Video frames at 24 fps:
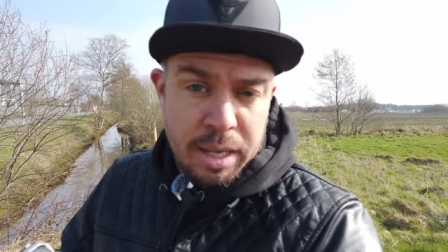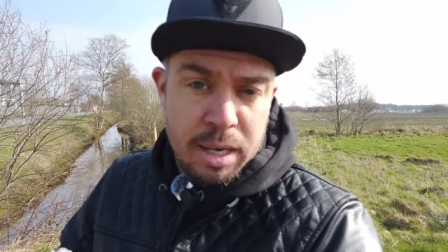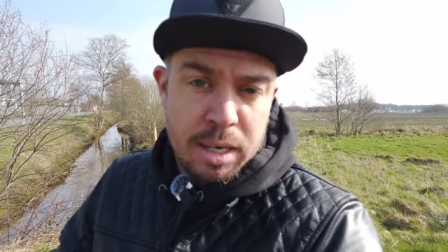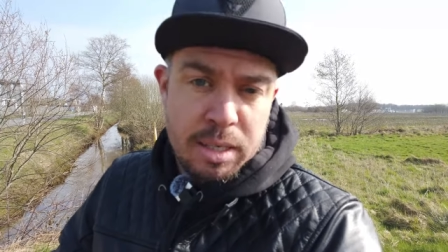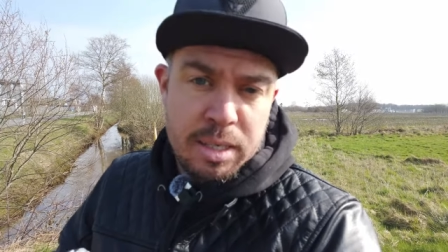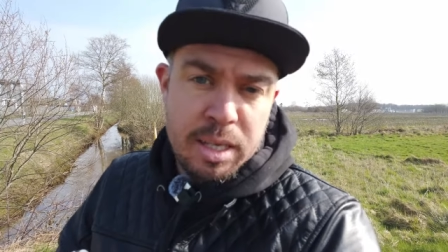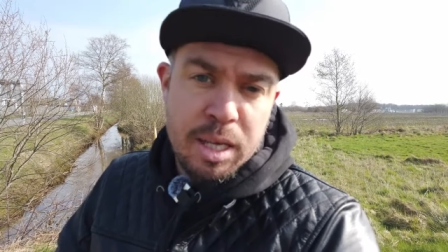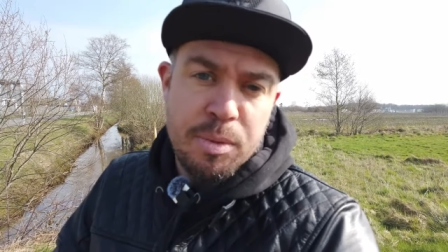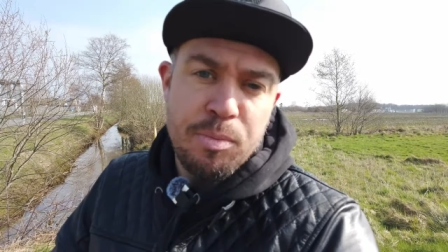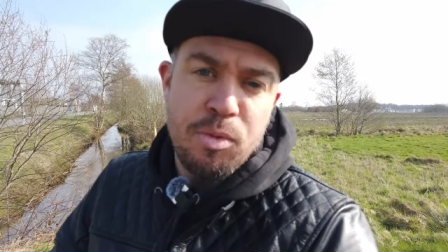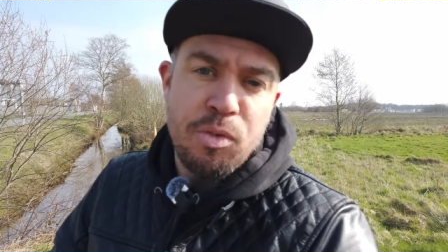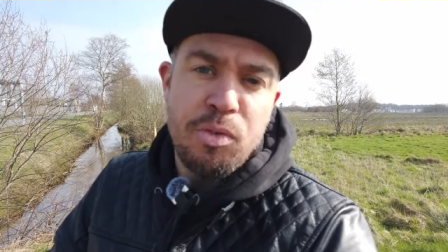Je
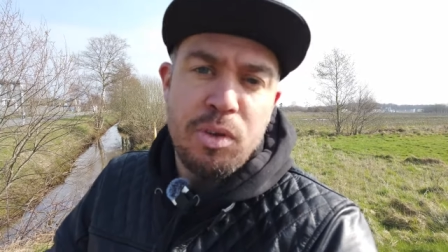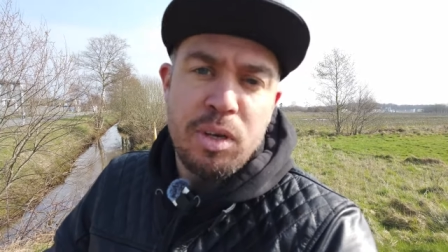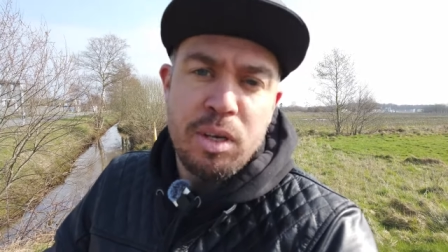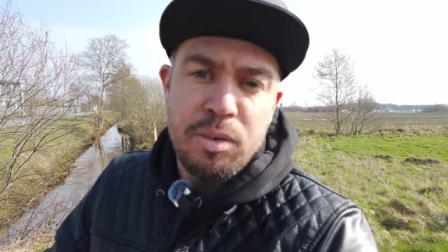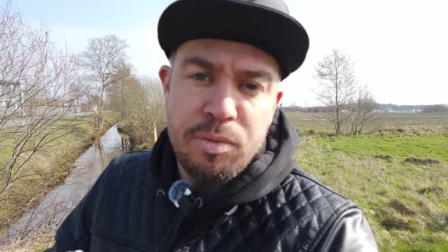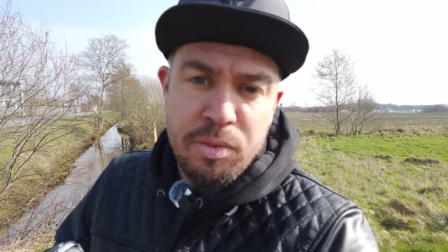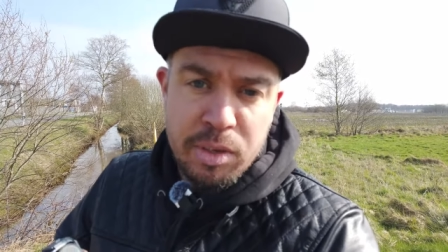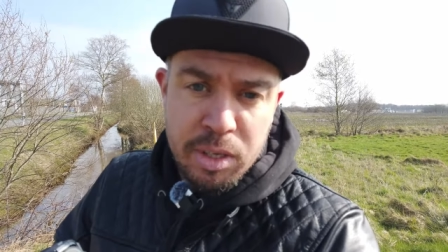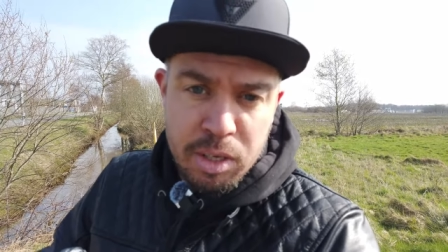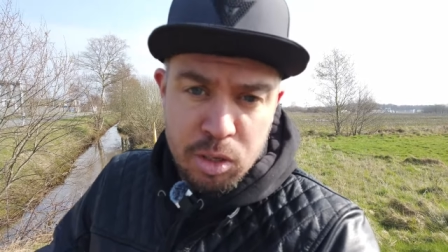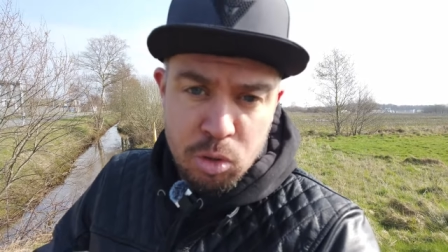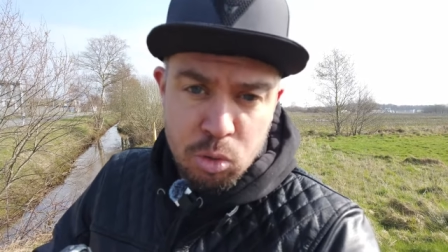nachdem, wie
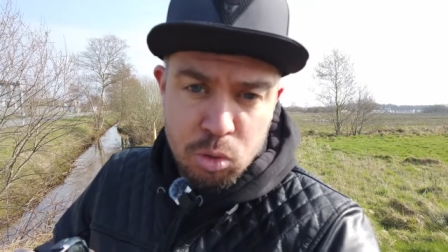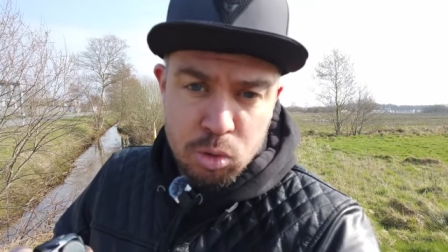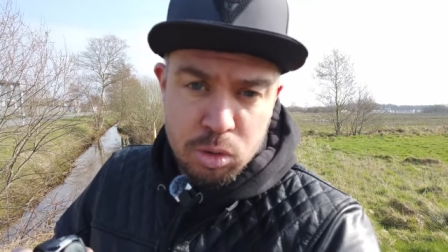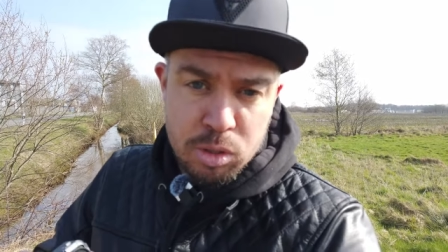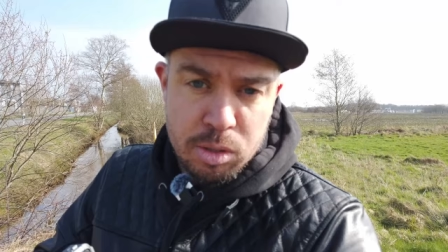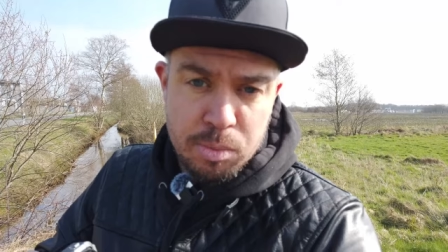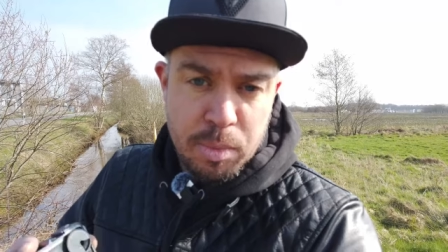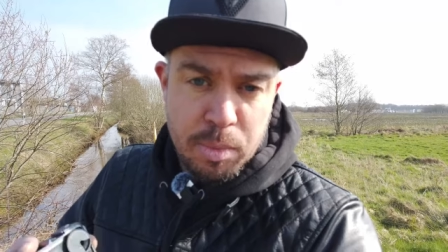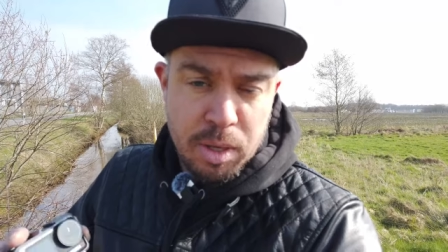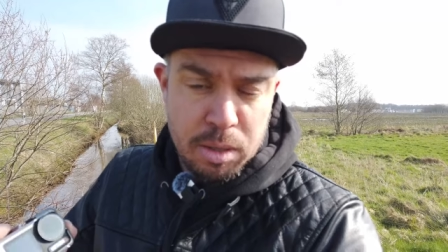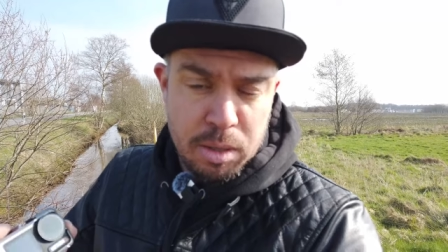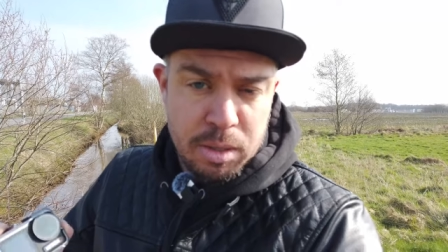viele
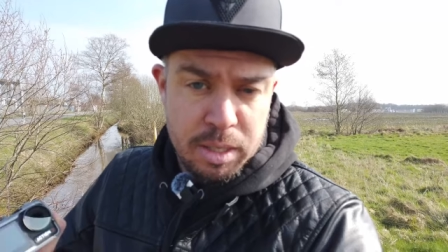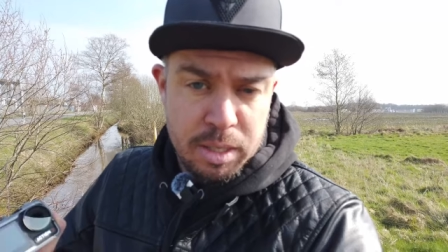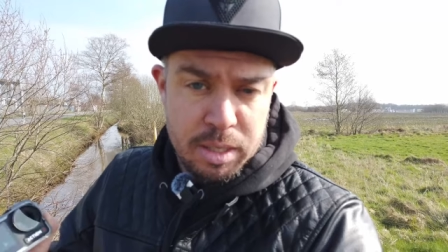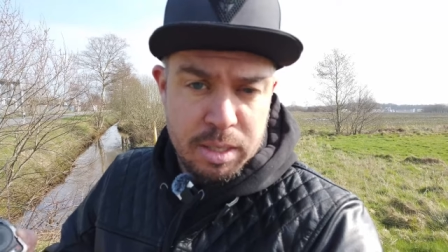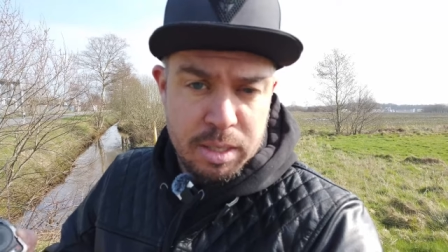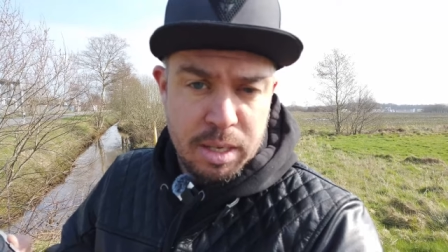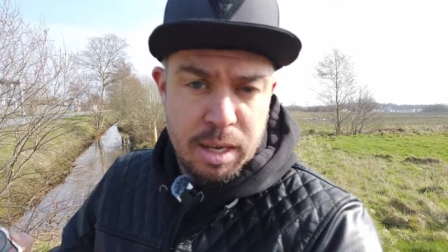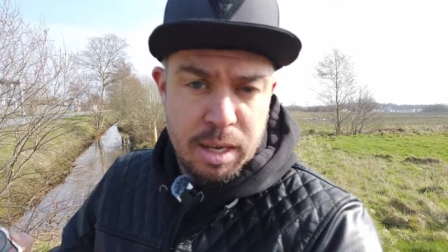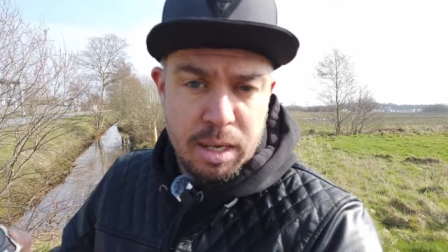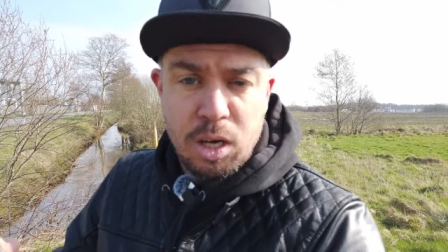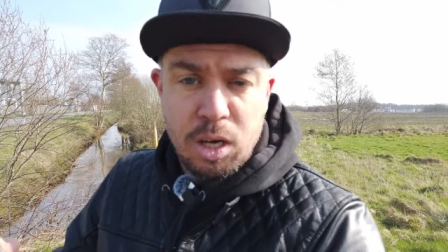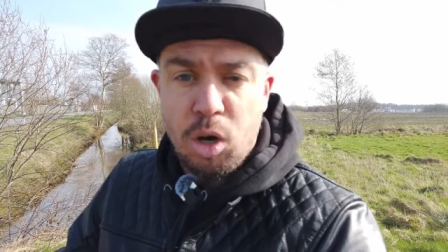Videos man
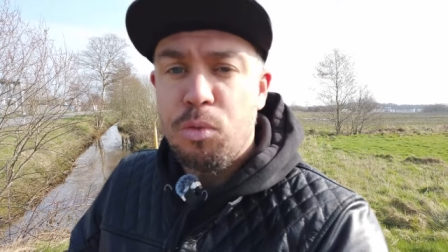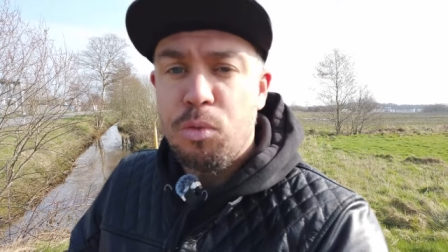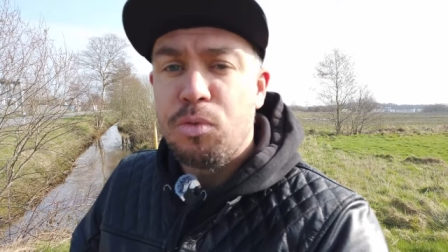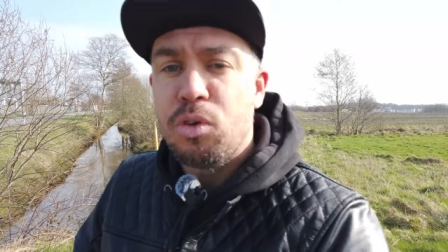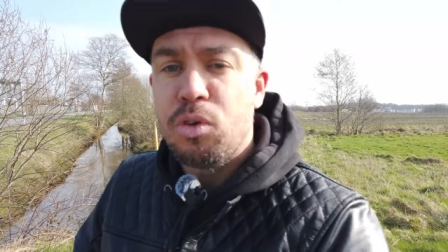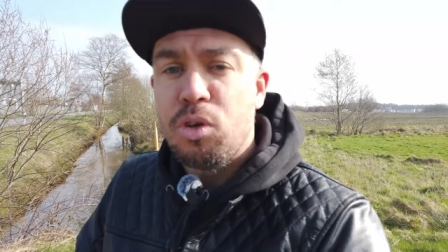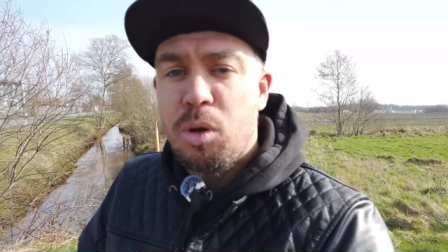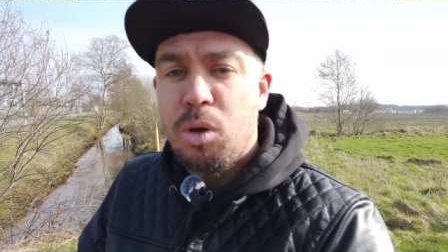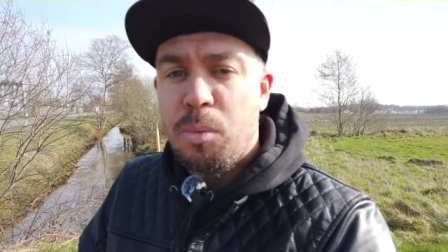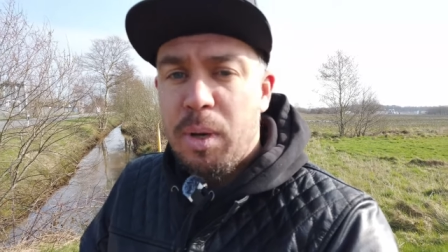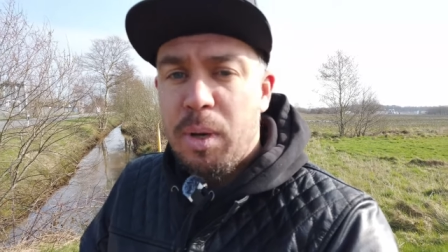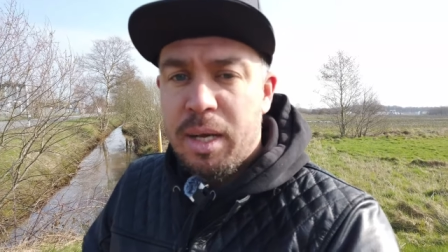den Tag
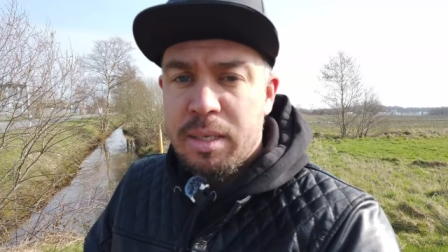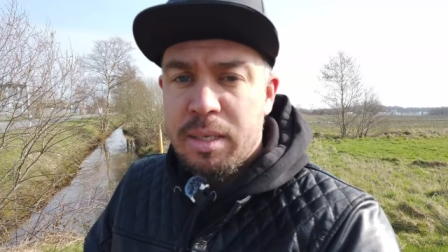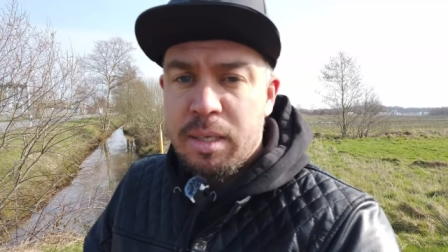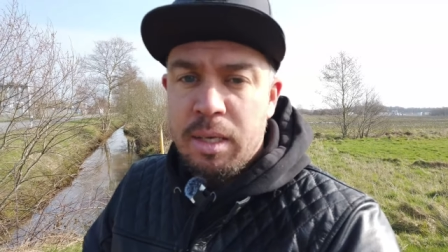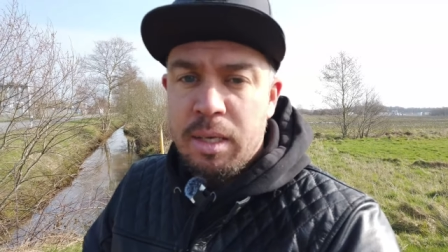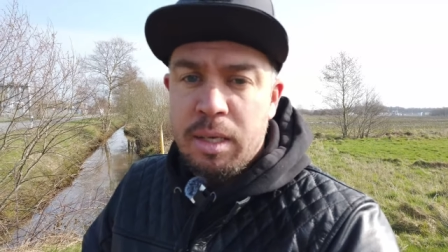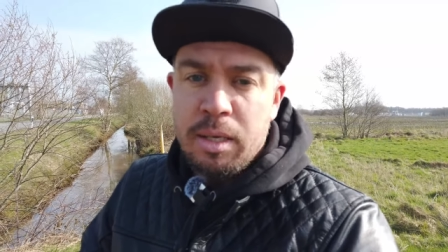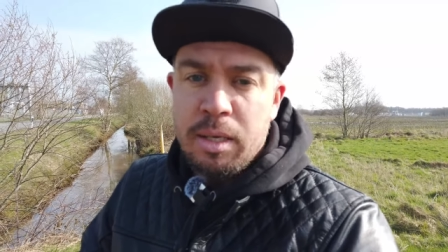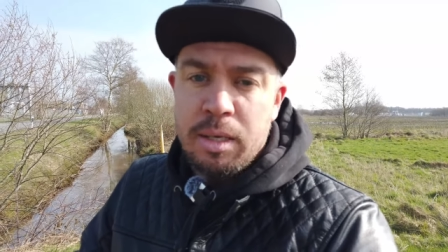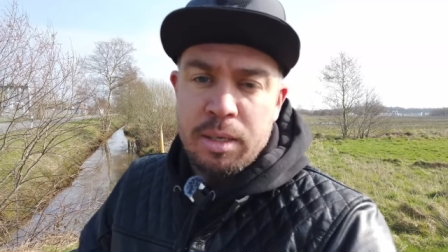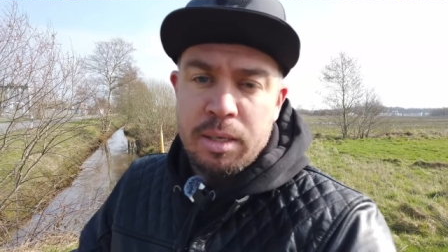aufgenommen hat,